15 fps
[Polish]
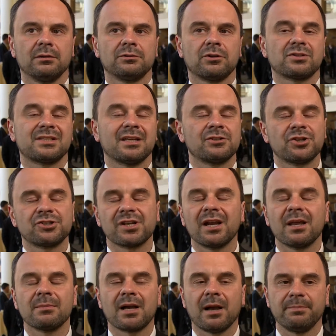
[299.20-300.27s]

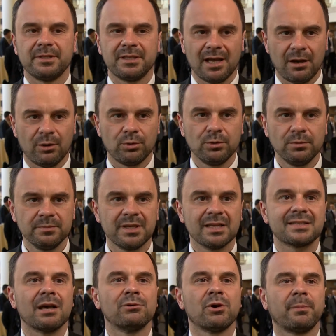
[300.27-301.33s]
dostarczycielem kapitału
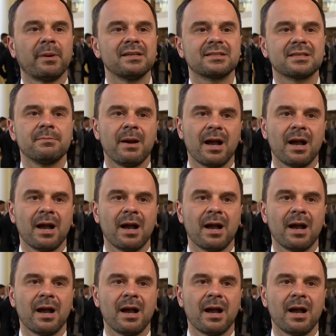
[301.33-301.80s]
jest Europejski